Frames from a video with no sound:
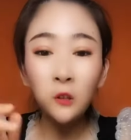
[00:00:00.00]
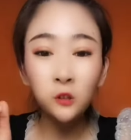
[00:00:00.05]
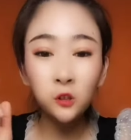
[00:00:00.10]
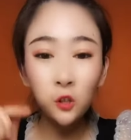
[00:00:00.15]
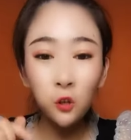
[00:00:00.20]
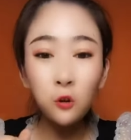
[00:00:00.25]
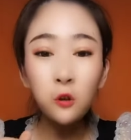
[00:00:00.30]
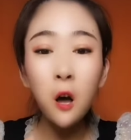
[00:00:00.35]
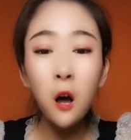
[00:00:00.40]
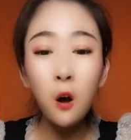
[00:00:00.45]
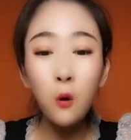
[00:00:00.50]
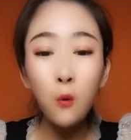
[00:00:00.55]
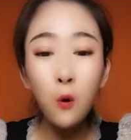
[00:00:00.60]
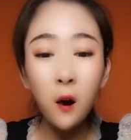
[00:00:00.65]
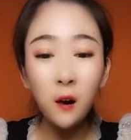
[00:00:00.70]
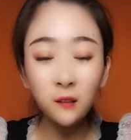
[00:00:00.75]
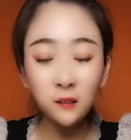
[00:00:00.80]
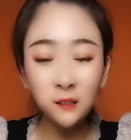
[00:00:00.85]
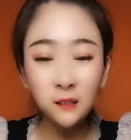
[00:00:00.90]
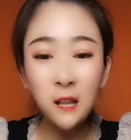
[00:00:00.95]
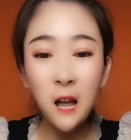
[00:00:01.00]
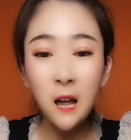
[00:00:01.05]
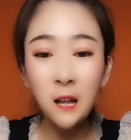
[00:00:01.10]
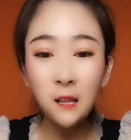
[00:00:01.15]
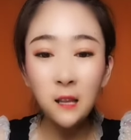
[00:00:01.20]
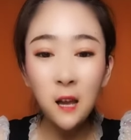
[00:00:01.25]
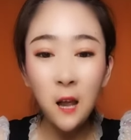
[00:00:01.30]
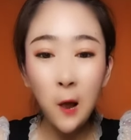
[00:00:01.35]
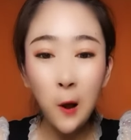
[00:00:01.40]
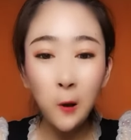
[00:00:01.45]
收到货
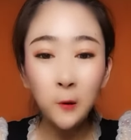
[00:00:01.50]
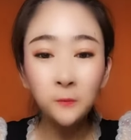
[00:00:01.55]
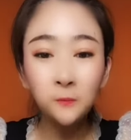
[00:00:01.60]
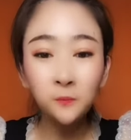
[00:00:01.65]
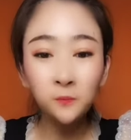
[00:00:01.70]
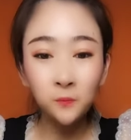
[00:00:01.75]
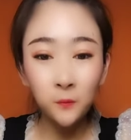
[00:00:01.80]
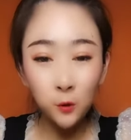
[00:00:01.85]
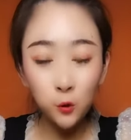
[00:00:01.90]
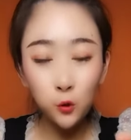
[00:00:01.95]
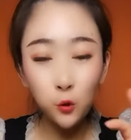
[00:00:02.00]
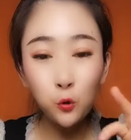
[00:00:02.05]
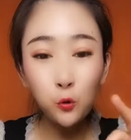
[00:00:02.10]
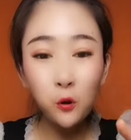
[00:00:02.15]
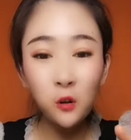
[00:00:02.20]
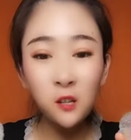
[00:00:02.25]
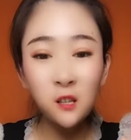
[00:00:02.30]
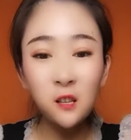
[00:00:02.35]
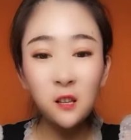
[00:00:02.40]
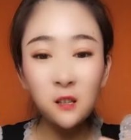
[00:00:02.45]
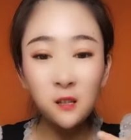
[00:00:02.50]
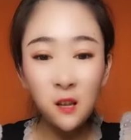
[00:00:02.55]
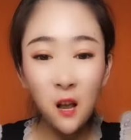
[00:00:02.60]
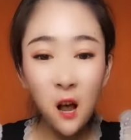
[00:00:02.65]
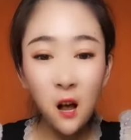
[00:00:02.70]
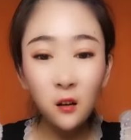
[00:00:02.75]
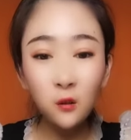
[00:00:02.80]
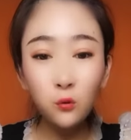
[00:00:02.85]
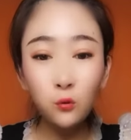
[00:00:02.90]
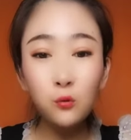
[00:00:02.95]
三天，如果是
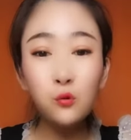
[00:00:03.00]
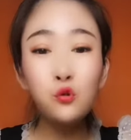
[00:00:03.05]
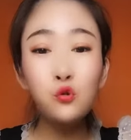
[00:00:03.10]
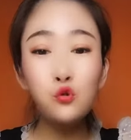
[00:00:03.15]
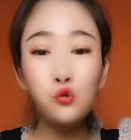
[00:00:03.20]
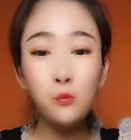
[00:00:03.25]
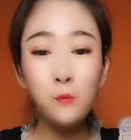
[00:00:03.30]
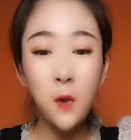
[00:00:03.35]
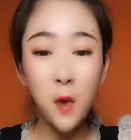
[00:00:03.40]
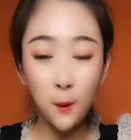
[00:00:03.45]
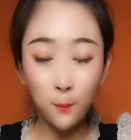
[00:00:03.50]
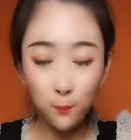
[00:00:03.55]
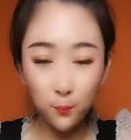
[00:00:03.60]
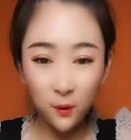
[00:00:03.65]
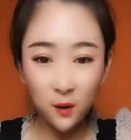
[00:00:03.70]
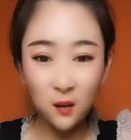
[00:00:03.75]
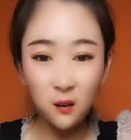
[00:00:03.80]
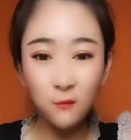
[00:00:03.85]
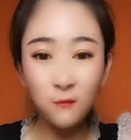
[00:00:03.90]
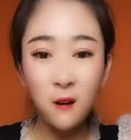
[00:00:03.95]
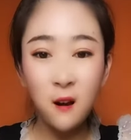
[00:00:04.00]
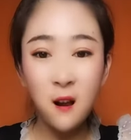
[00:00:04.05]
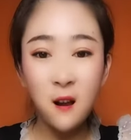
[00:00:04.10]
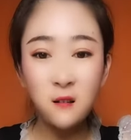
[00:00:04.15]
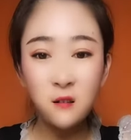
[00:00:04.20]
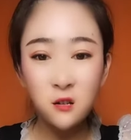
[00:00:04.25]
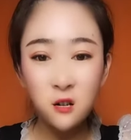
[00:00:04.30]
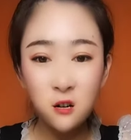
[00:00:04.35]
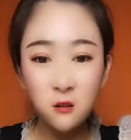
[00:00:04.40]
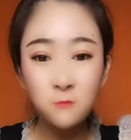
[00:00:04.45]
肠毒素便不给你往
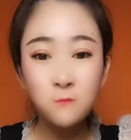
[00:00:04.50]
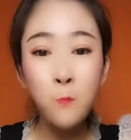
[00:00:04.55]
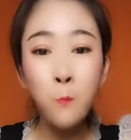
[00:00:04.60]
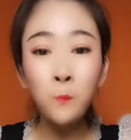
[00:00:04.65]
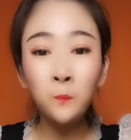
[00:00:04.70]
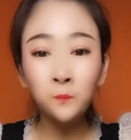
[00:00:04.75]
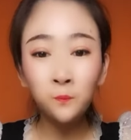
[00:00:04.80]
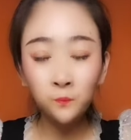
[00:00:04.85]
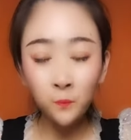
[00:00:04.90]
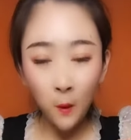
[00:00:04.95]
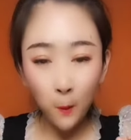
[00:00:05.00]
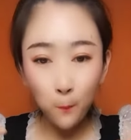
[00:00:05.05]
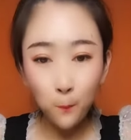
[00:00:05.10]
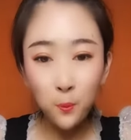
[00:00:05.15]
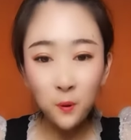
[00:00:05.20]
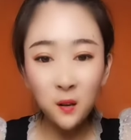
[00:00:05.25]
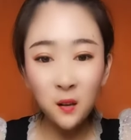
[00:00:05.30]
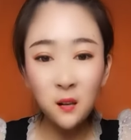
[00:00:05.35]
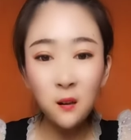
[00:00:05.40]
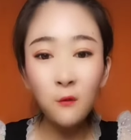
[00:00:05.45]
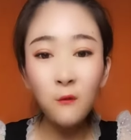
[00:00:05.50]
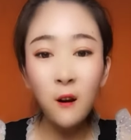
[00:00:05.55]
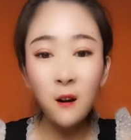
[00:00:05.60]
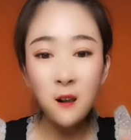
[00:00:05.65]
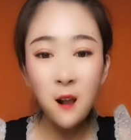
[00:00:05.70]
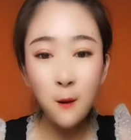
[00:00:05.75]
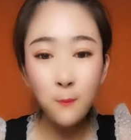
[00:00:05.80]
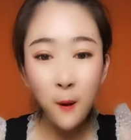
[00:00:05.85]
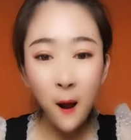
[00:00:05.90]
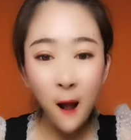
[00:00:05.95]
下清，不给你
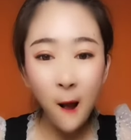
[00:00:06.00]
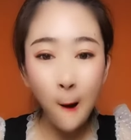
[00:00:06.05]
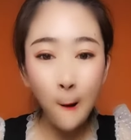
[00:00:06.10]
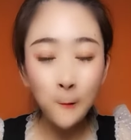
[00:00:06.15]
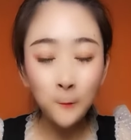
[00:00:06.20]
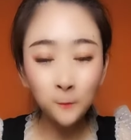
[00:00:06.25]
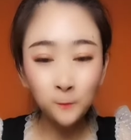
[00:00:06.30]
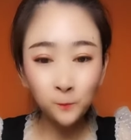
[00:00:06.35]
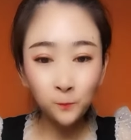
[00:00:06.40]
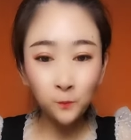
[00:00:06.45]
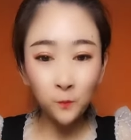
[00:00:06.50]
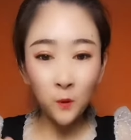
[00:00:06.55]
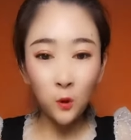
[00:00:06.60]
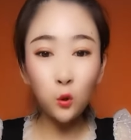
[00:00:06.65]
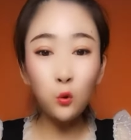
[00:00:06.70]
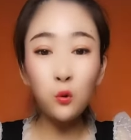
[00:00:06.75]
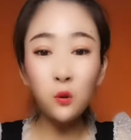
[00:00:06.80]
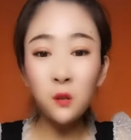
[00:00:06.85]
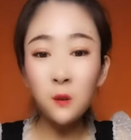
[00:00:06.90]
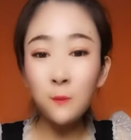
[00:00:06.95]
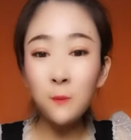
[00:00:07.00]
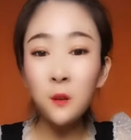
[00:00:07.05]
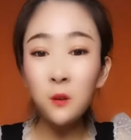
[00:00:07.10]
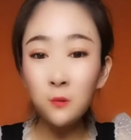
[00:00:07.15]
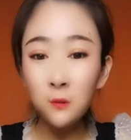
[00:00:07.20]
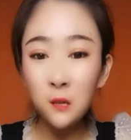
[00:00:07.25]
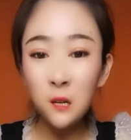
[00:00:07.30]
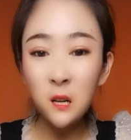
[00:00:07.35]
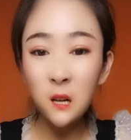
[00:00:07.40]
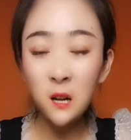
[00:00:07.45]
往下排，肚子
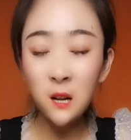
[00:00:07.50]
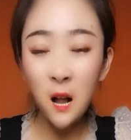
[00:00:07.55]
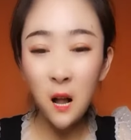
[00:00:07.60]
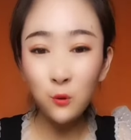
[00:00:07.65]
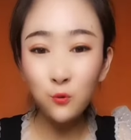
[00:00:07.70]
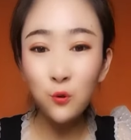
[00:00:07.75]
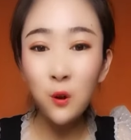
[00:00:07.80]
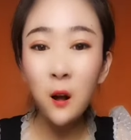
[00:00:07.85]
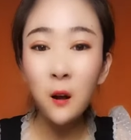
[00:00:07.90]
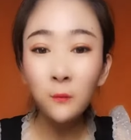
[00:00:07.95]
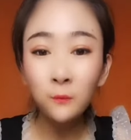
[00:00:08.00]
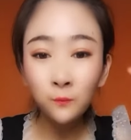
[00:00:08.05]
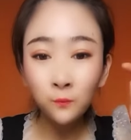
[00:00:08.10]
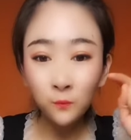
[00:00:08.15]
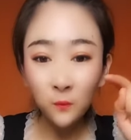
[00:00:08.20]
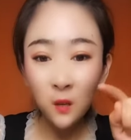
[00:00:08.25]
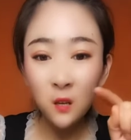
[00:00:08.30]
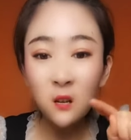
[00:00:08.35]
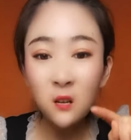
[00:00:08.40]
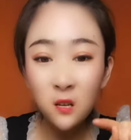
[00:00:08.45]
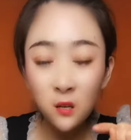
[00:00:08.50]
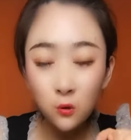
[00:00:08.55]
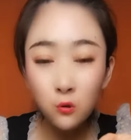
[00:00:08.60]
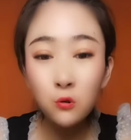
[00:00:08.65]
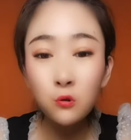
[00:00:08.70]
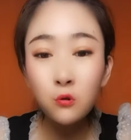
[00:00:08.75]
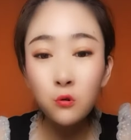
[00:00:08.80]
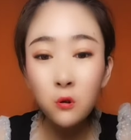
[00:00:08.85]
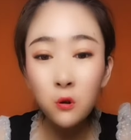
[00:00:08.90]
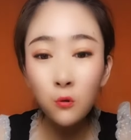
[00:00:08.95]
没有任何感觉，可以
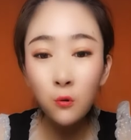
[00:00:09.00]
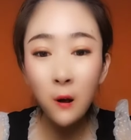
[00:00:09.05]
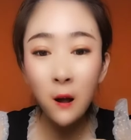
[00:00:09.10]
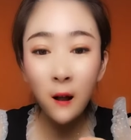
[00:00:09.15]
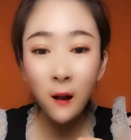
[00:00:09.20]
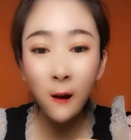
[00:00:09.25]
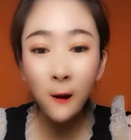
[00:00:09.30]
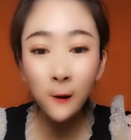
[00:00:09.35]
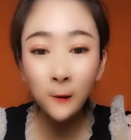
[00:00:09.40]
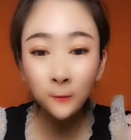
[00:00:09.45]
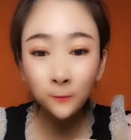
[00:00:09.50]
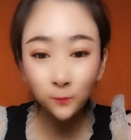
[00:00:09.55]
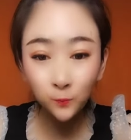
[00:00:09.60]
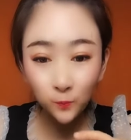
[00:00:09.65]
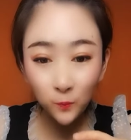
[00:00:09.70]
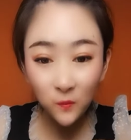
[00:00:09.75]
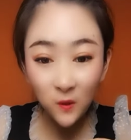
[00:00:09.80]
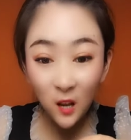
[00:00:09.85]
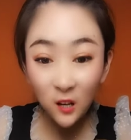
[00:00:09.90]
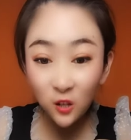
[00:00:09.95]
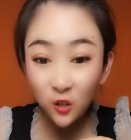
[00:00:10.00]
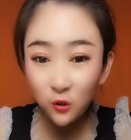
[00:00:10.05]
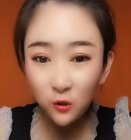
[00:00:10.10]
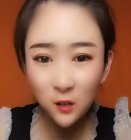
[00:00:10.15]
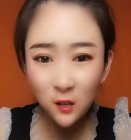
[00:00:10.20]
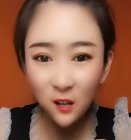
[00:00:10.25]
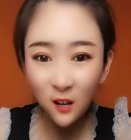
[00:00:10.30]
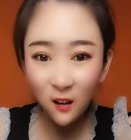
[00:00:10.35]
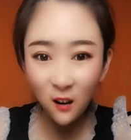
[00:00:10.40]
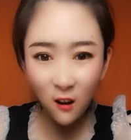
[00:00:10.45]
去退款啊！
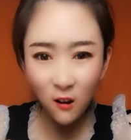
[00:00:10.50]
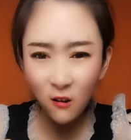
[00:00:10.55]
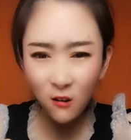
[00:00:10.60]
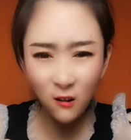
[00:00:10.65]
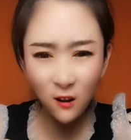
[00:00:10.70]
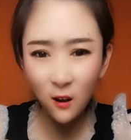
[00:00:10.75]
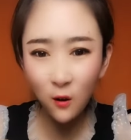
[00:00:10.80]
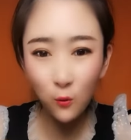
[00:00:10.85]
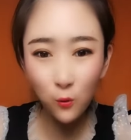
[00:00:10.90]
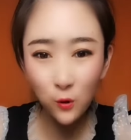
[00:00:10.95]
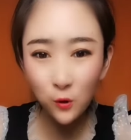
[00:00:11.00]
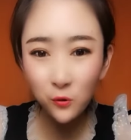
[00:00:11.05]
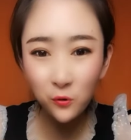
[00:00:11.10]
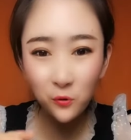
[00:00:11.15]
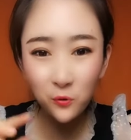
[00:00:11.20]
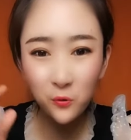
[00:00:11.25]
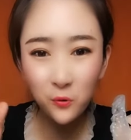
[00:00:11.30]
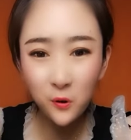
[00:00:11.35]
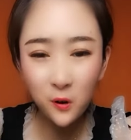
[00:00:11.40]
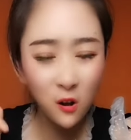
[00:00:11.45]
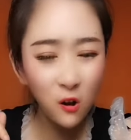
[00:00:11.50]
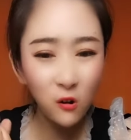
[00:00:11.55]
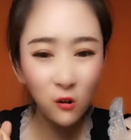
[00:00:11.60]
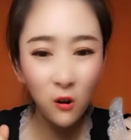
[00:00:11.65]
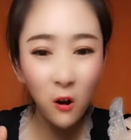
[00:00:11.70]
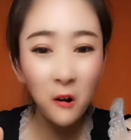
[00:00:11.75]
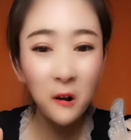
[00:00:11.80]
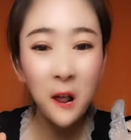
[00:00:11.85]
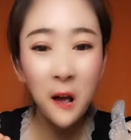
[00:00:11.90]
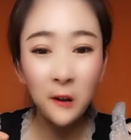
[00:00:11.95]
就这个老好了，回购率
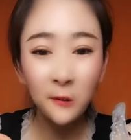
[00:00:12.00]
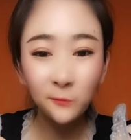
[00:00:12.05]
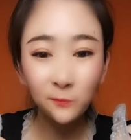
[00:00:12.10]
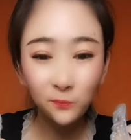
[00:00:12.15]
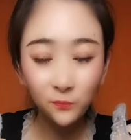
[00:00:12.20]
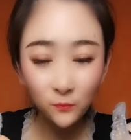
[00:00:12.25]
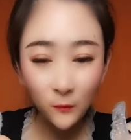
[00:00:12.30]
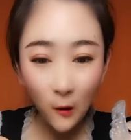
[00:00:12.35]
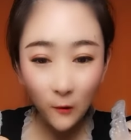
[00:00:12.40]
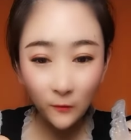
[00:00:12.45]
老高了。